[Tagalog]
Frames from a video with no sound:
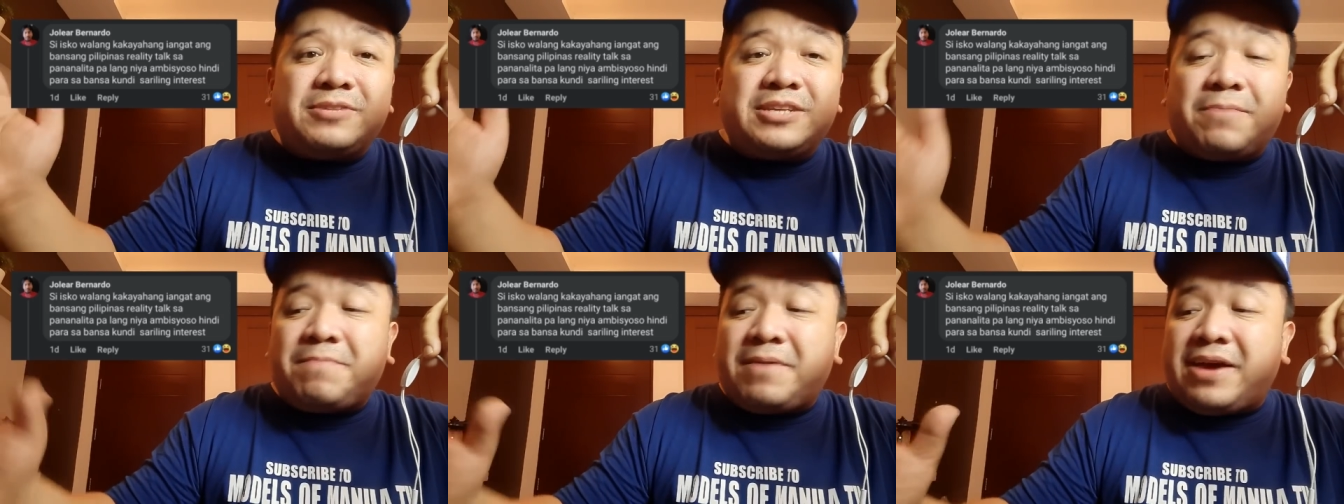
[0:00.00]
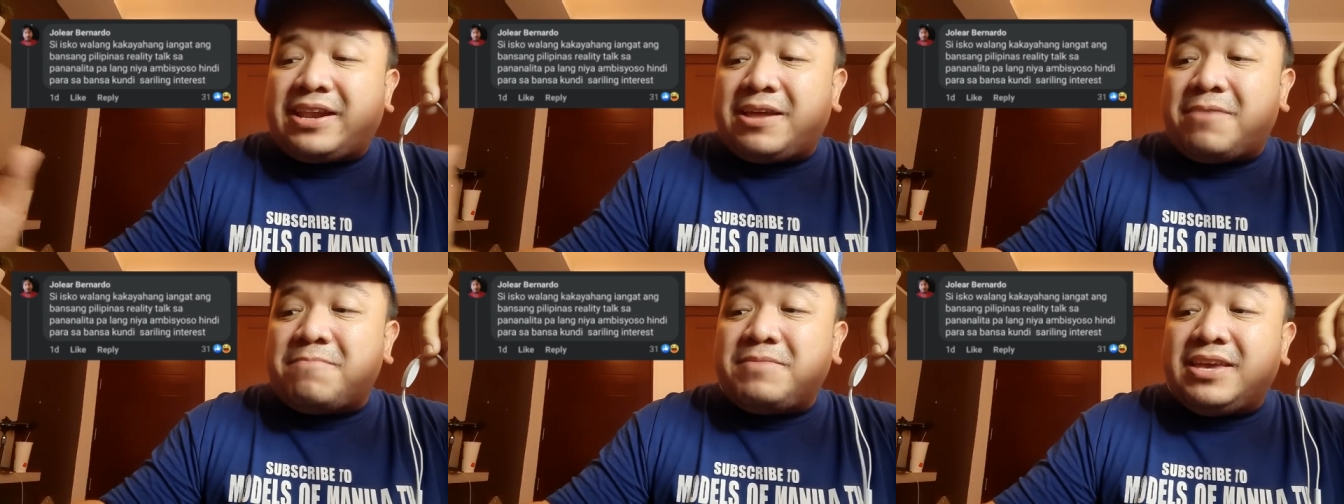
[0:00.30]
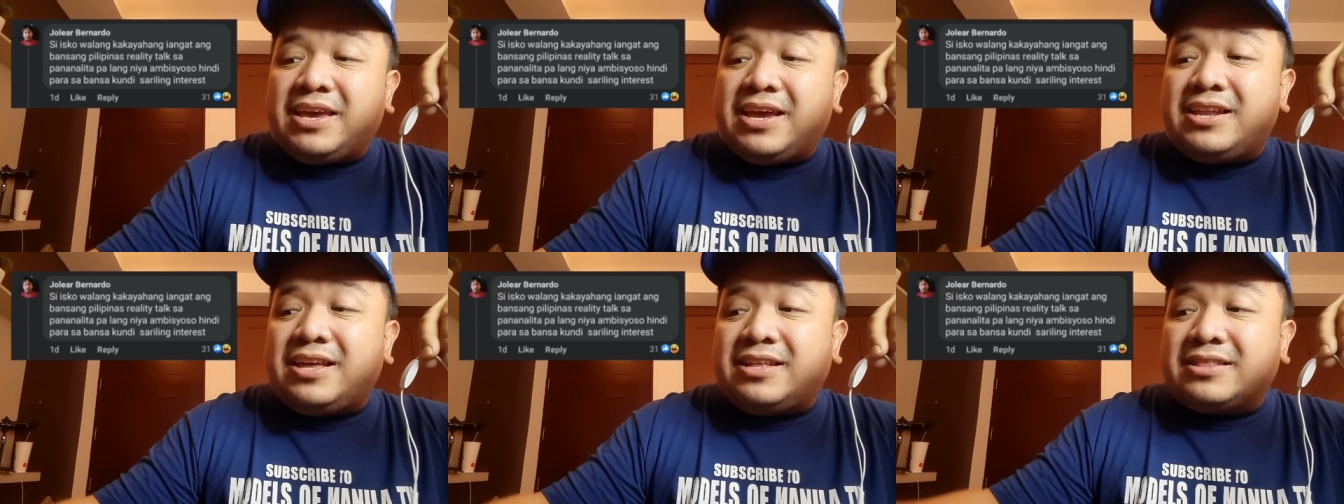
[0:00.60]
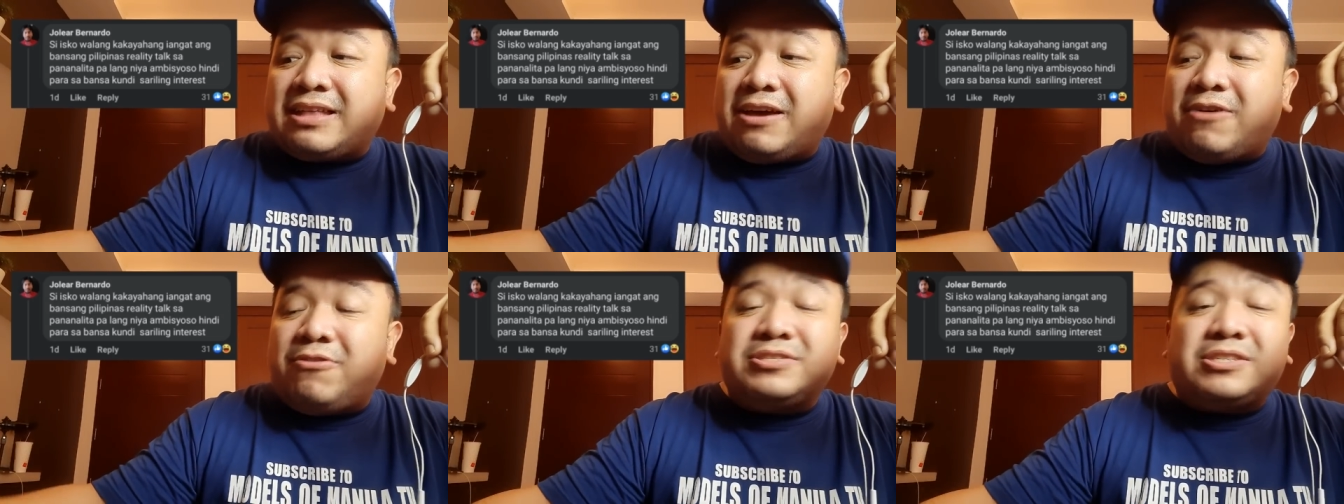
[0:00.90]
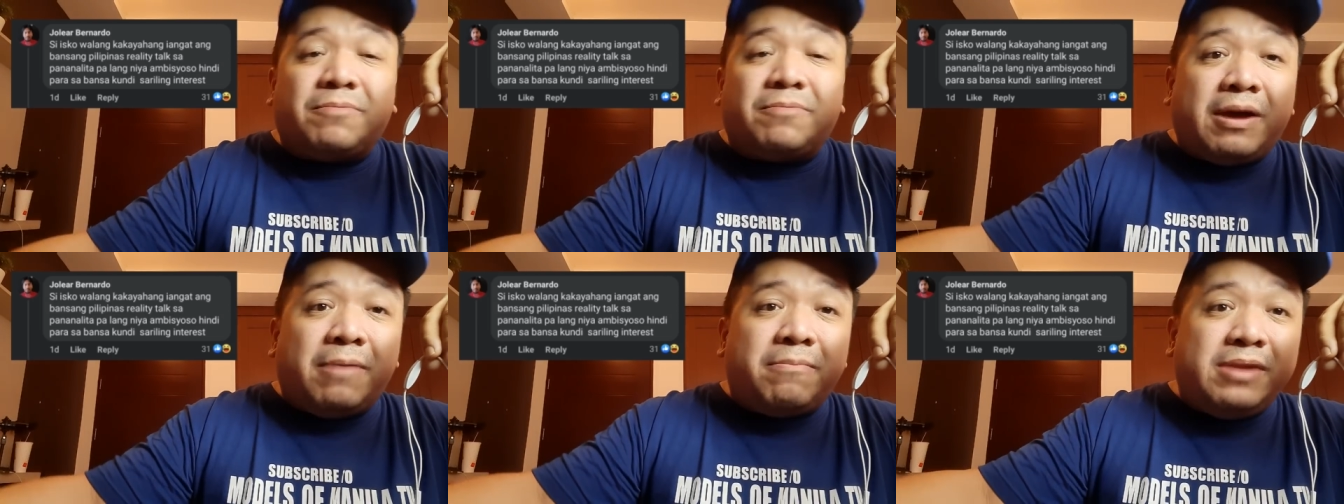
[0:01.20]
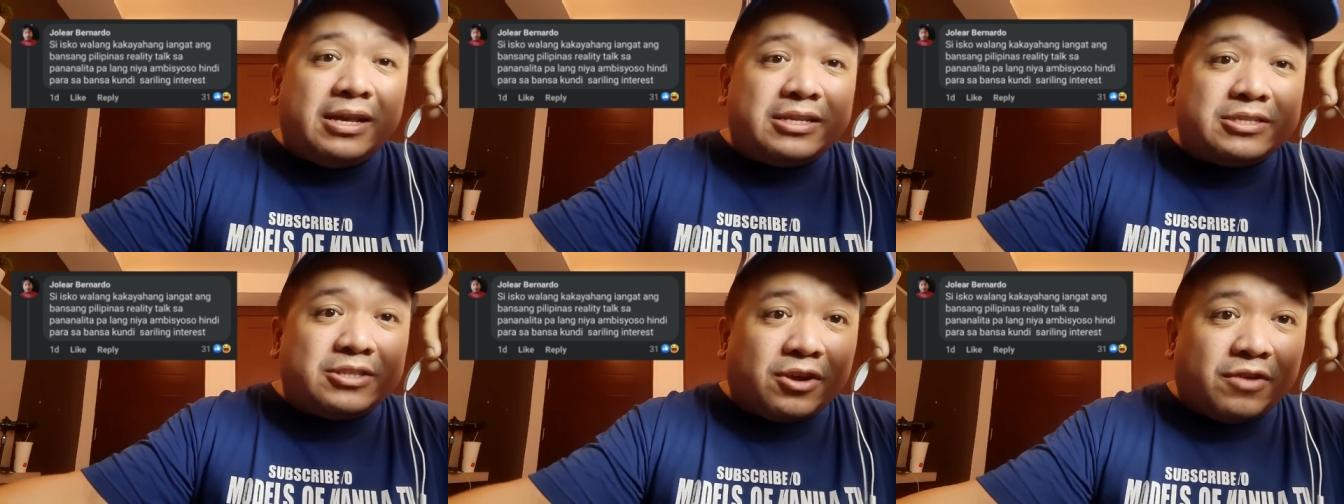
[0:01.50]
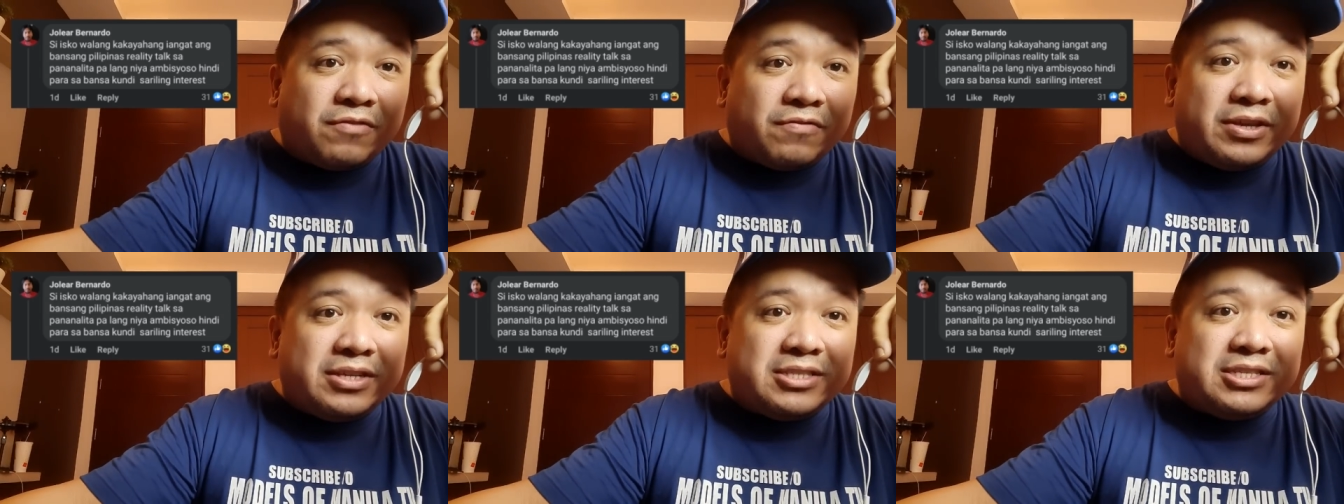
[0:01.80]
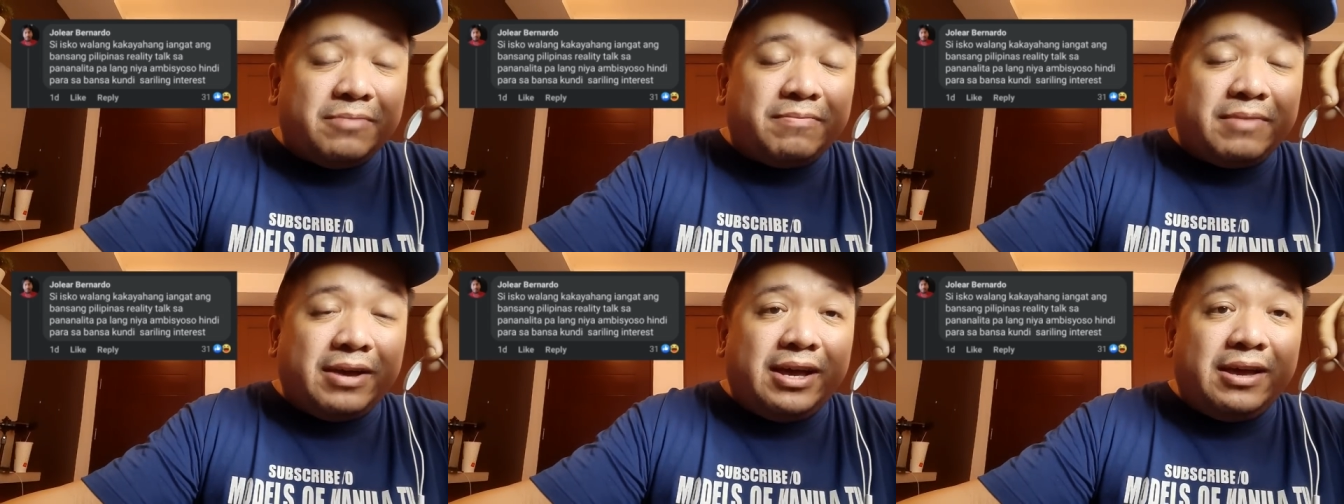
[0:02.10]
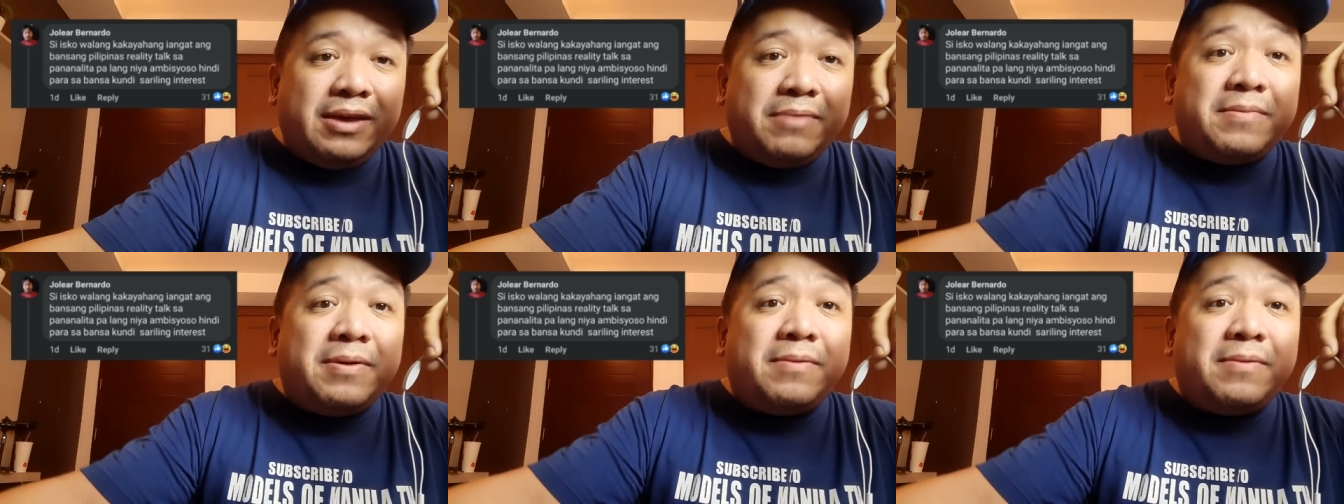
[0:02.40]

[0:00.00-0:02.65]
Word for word: sa paramihan ng taon sa public service, di ba?